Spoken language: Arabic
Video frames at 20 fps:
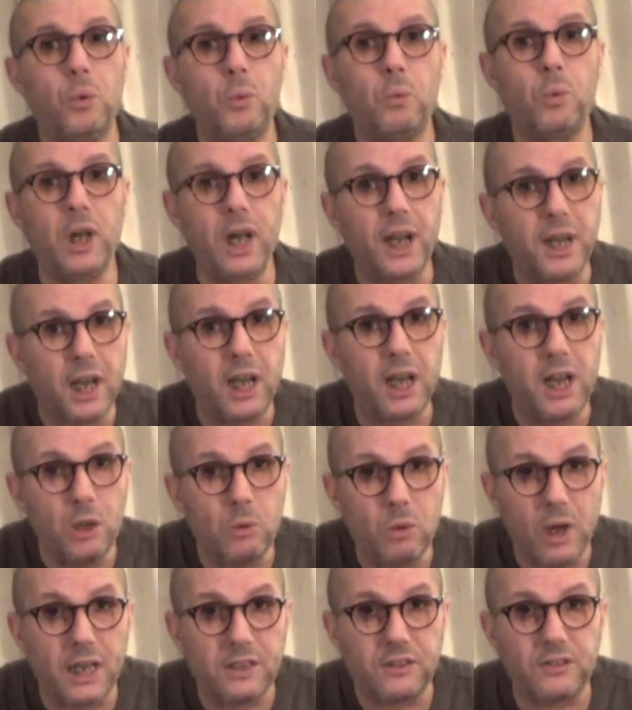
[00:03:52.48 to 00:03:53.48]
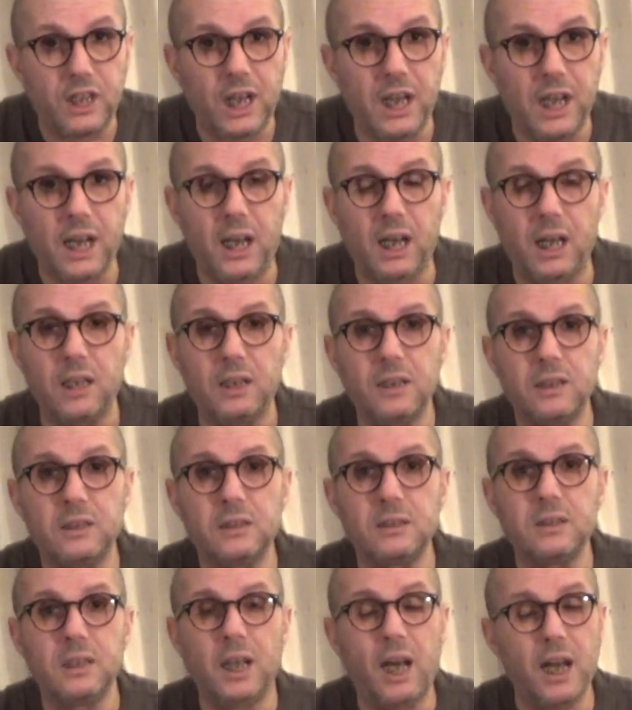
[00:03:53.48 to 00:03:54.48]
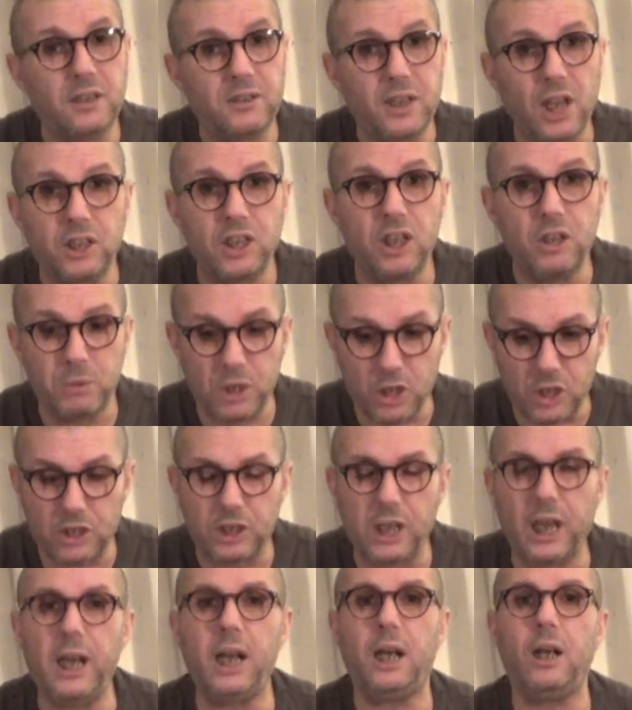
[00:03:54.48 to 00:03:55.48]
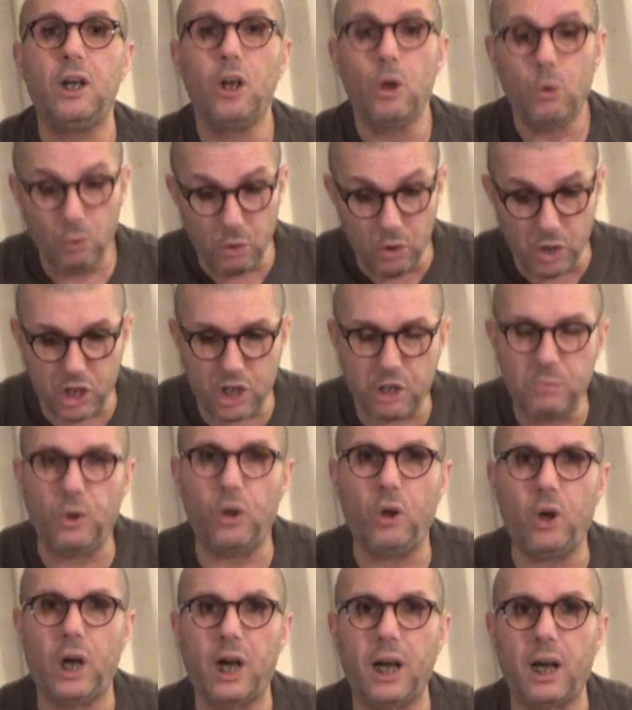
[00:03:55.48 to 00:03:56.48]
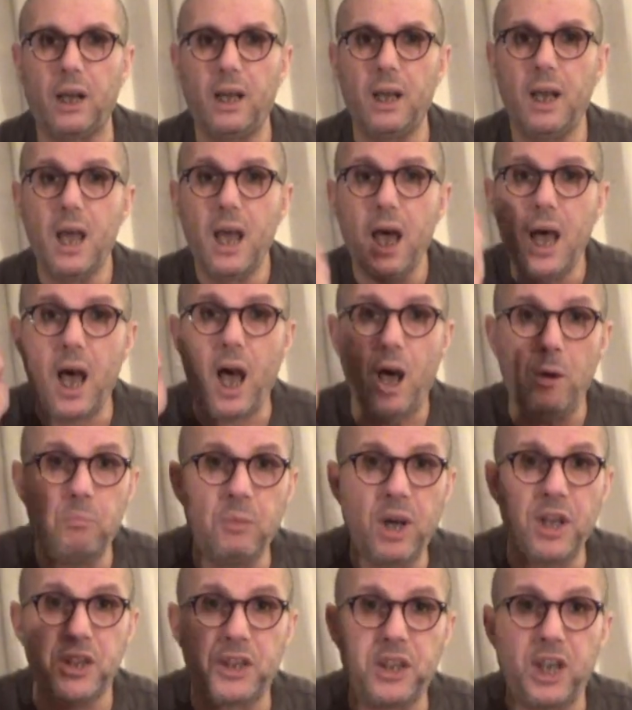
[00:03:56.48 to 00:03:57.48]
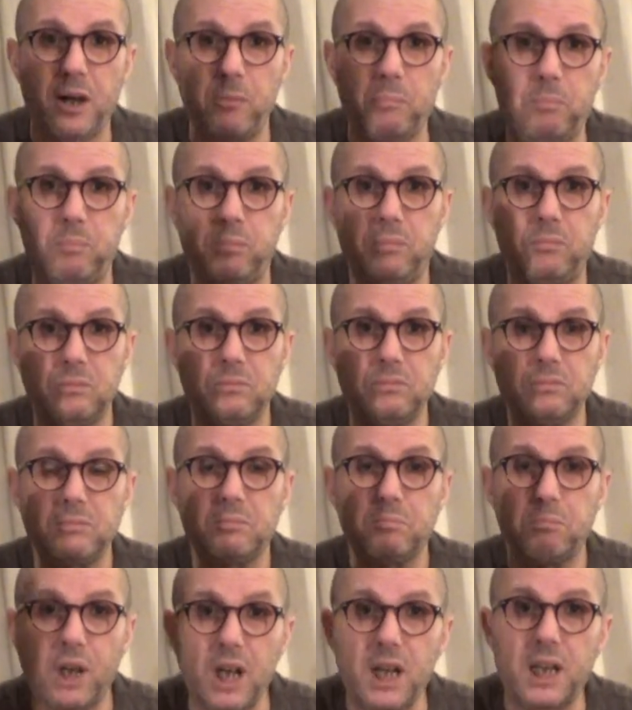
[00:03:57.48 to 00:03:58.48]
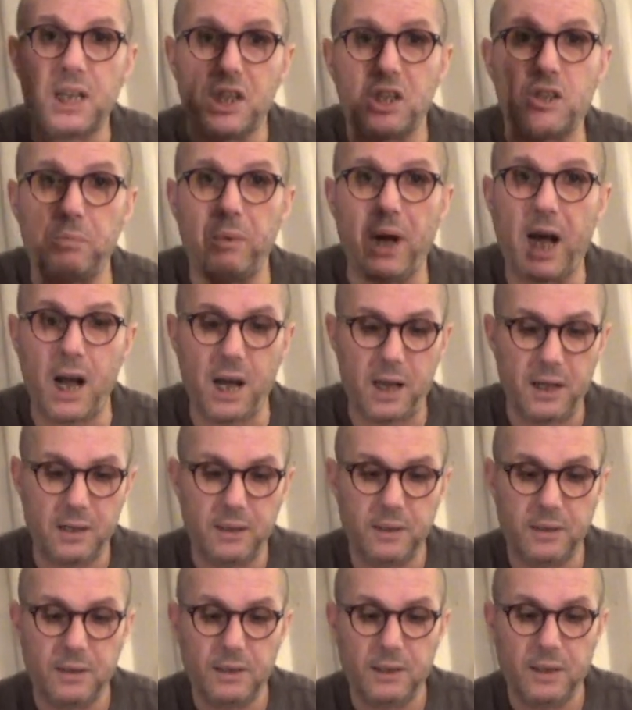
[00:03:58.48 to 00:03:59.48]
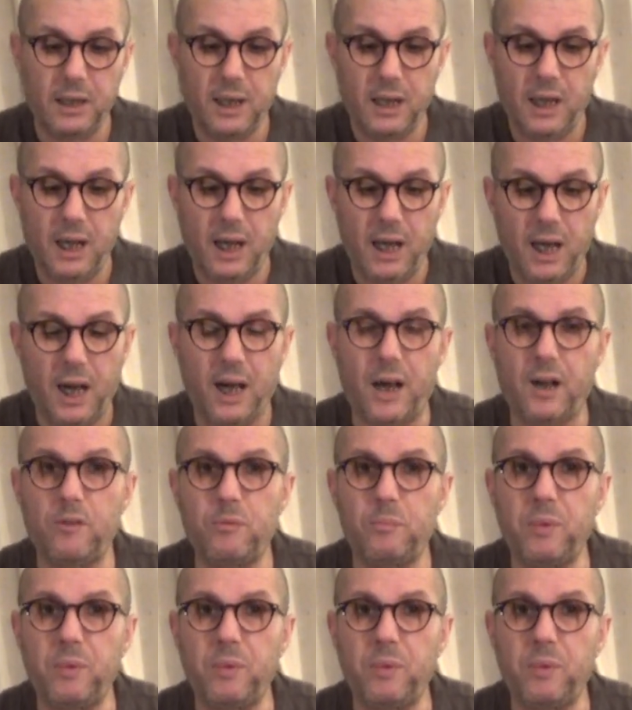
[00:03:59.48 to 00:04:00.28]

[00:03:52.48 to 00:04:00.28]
ولا نخليوها تطيح حتى تيبس طيح ونجمعوها اما الضرب بالقصبة عرف